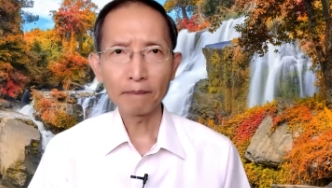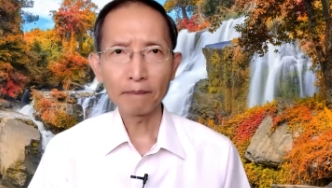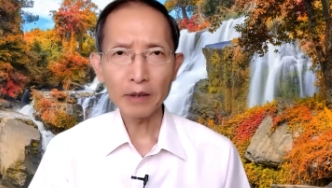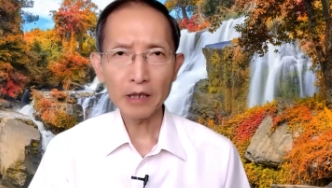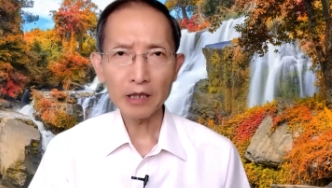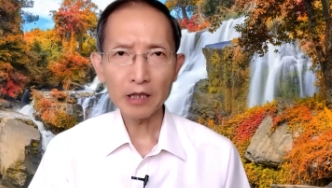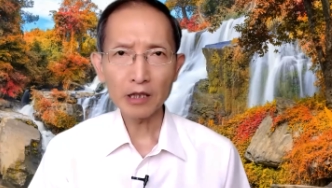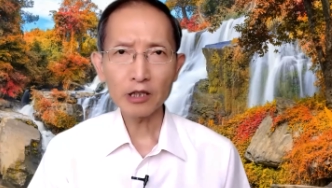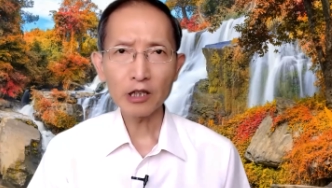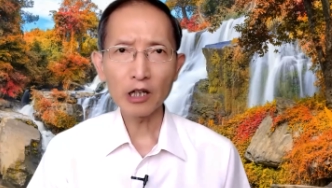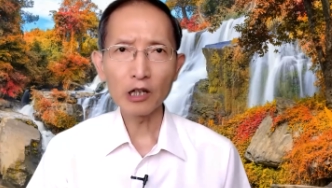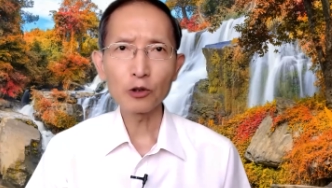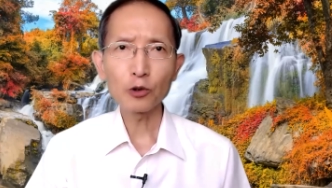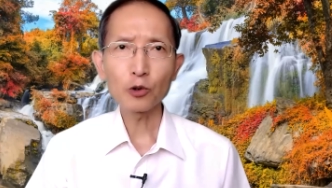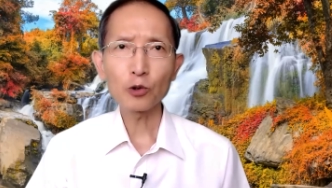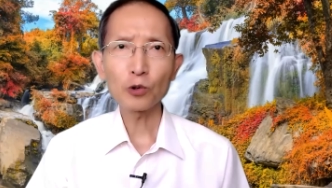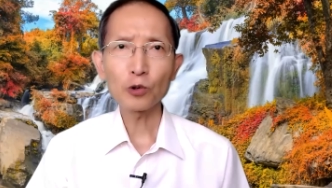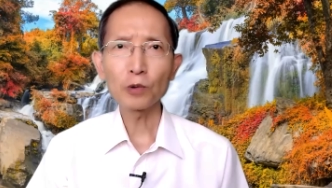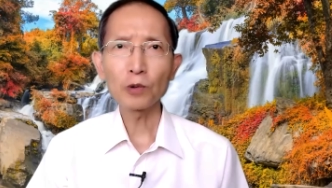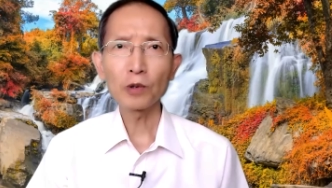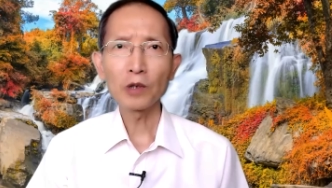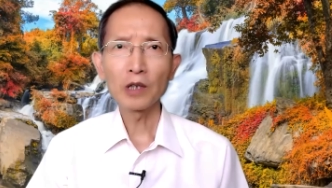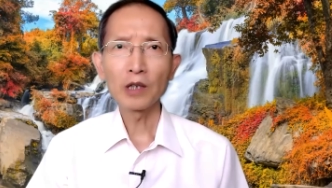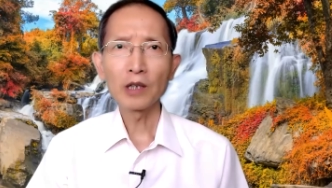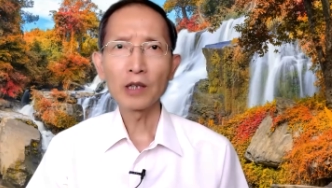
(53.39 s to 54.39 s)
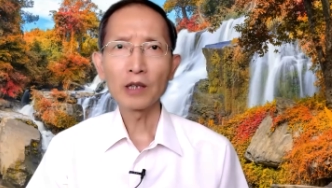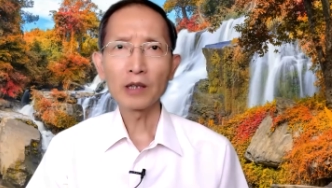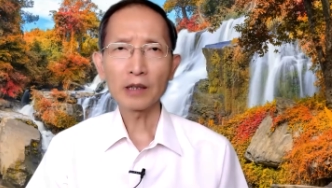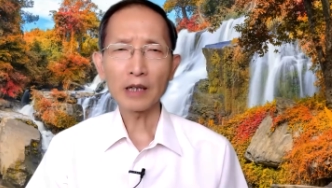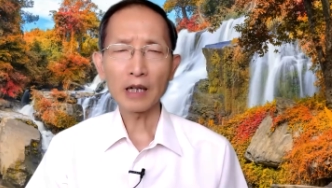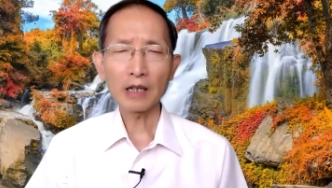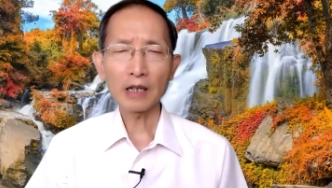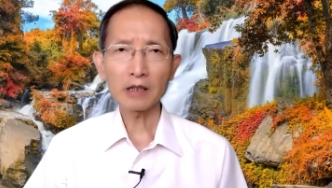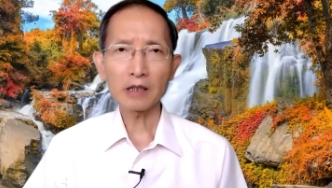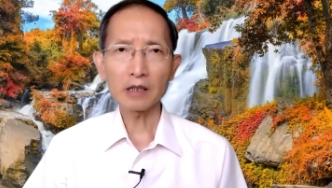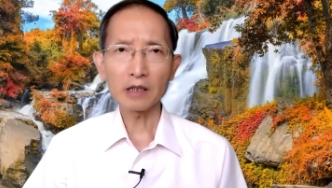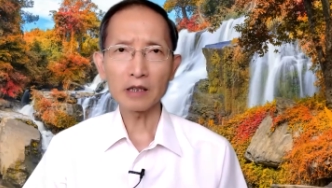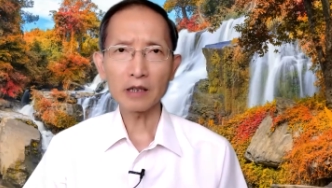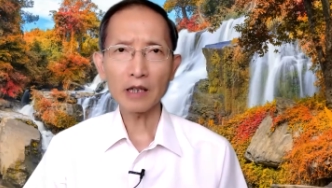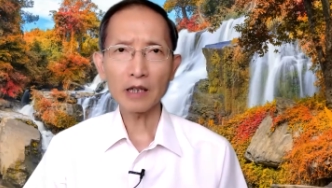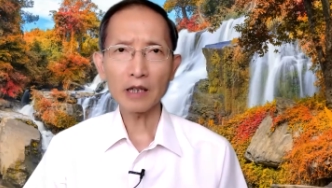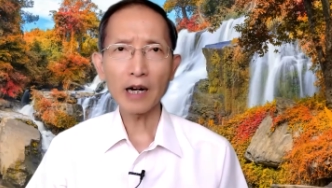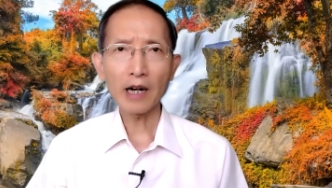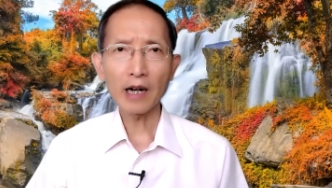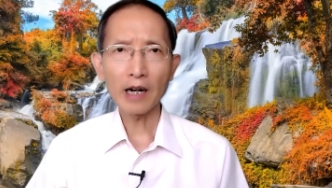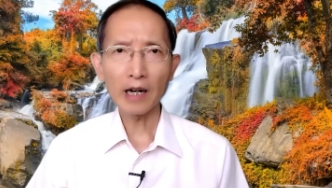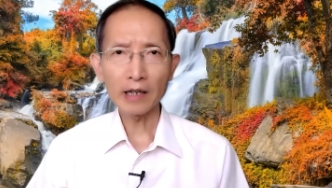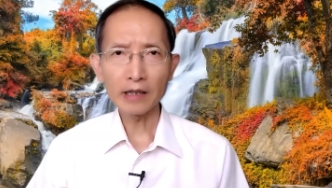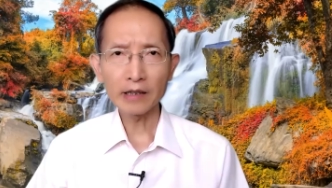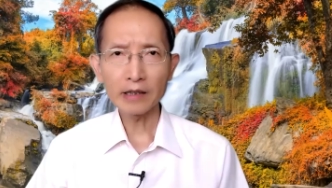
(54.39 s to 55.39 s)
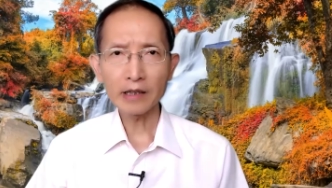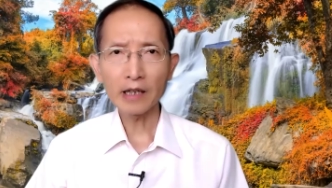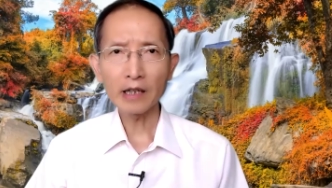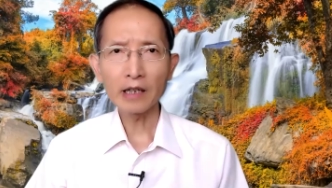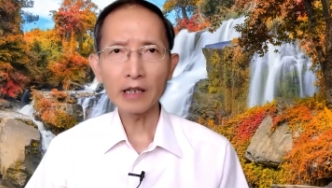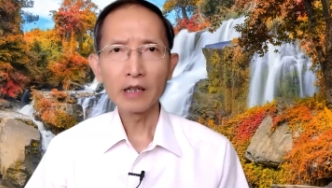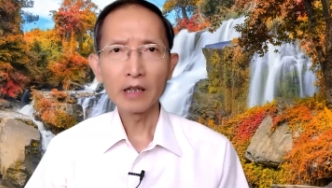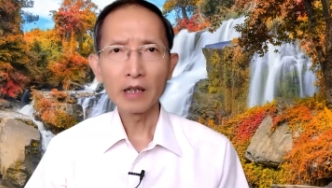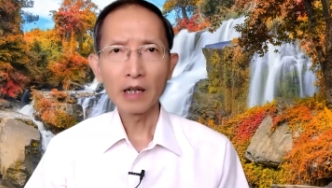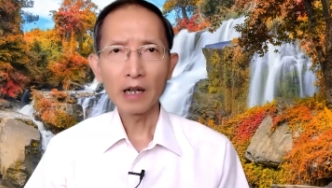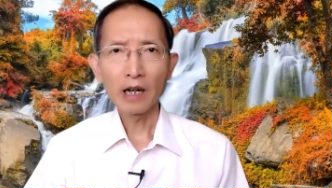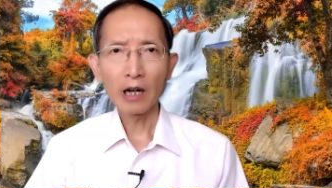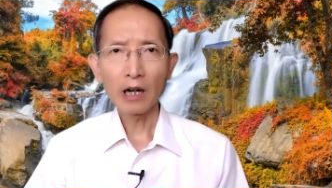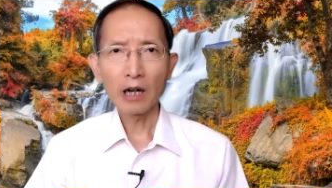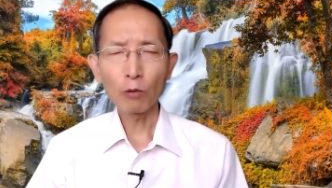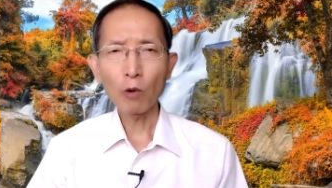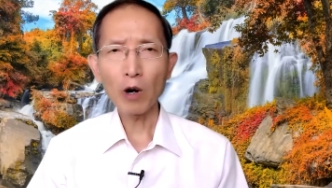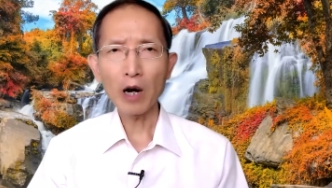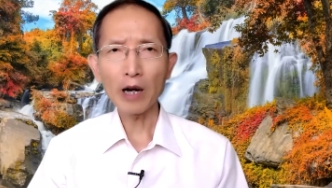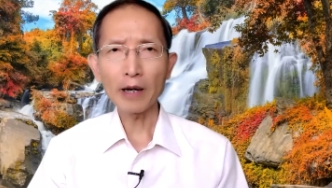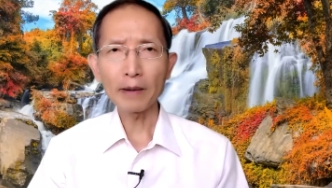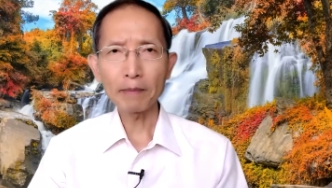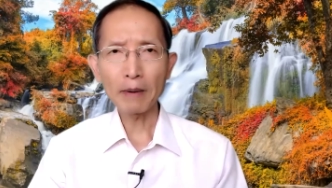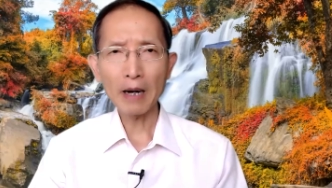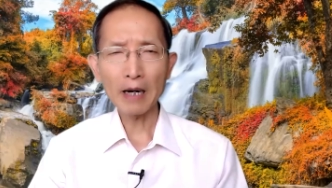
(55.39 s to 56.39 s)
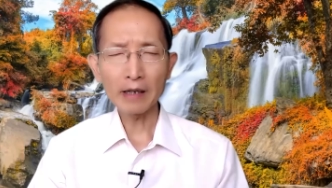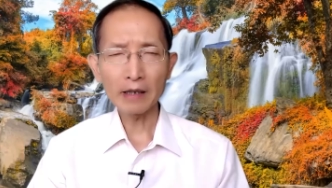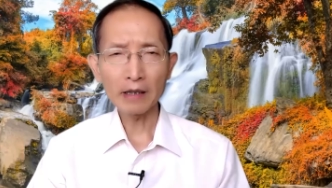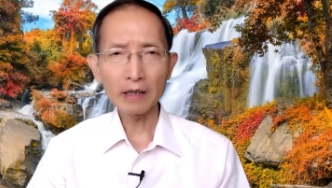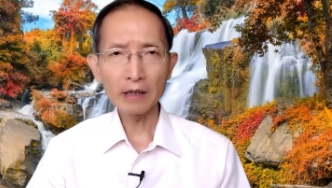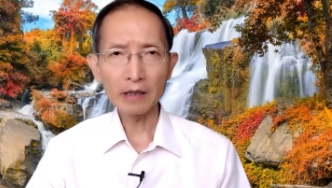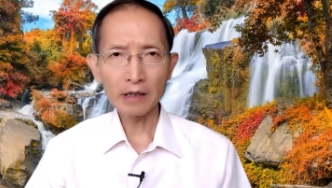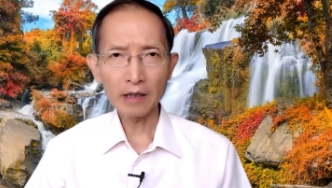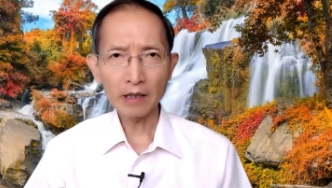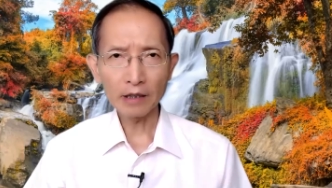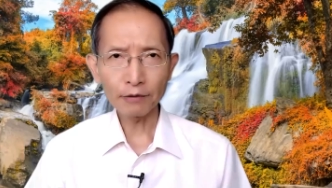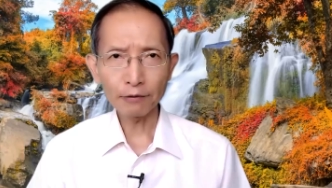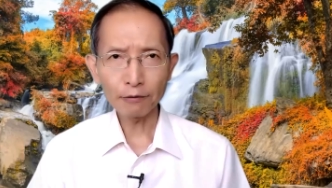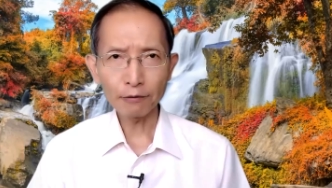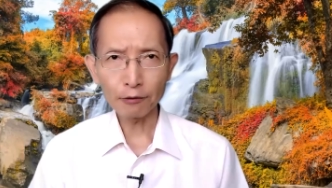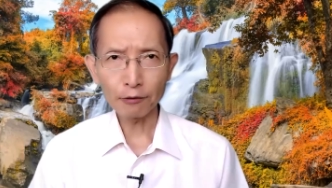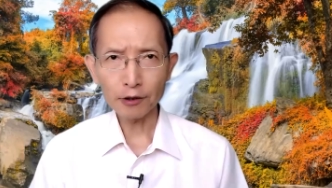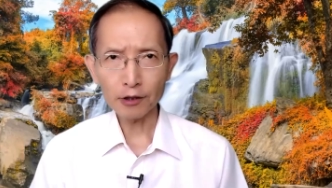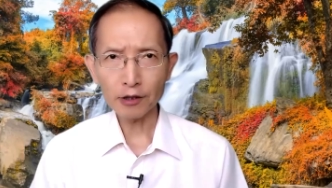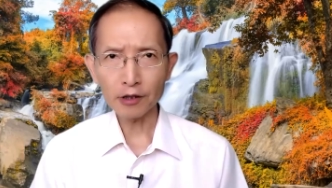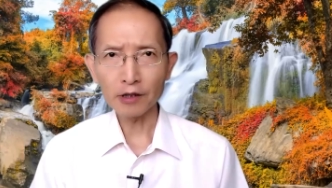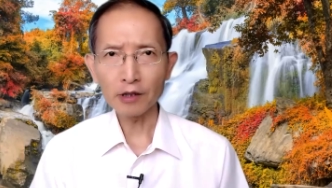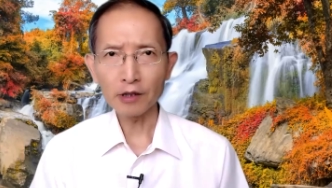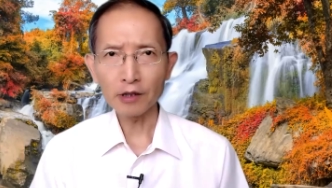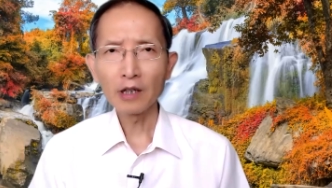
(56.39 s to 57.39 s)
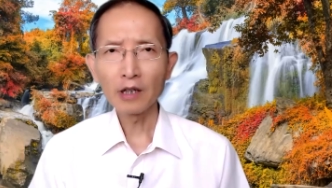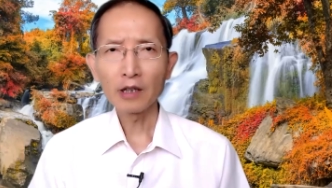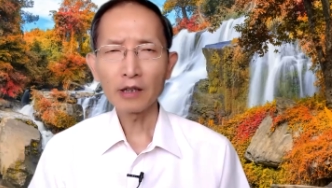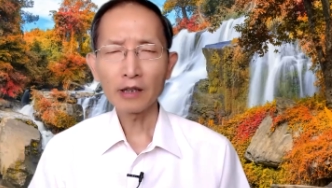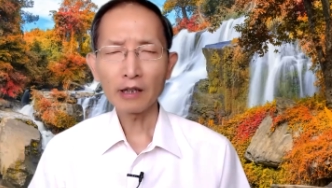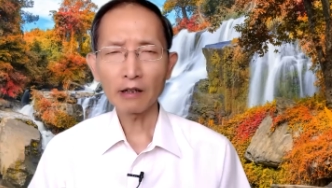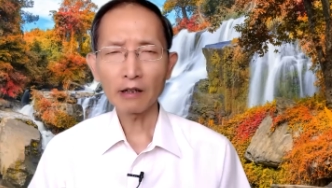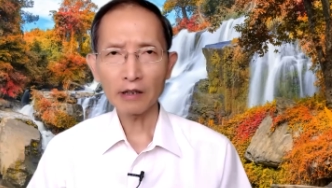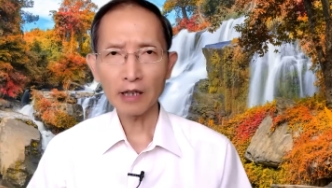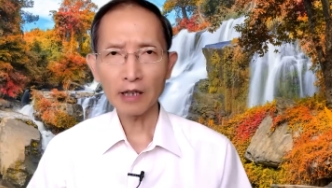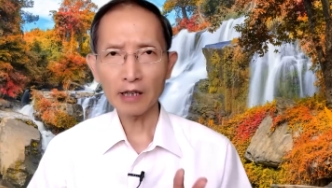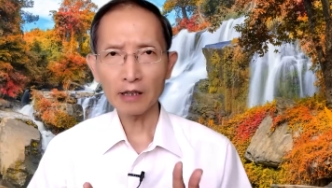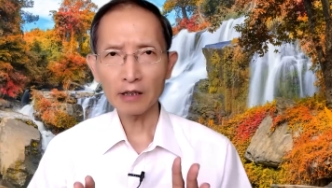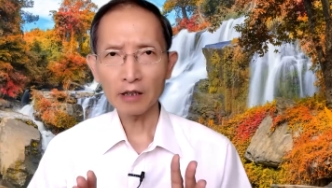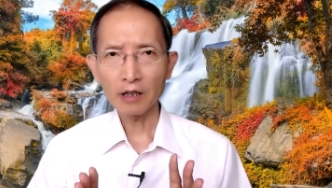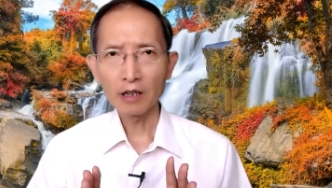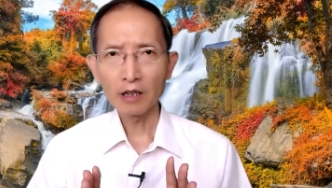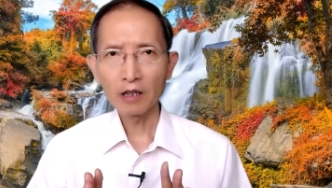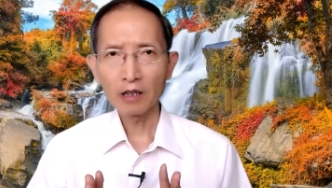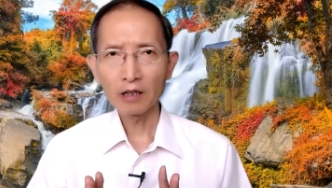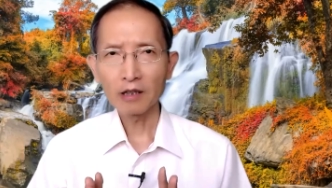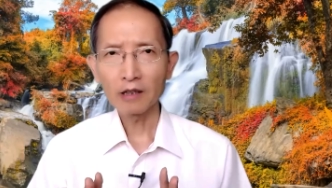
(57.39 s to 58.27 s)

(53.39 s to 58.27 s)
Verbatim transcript: 彼得前书，当时他还在外邦各地服侍，让他。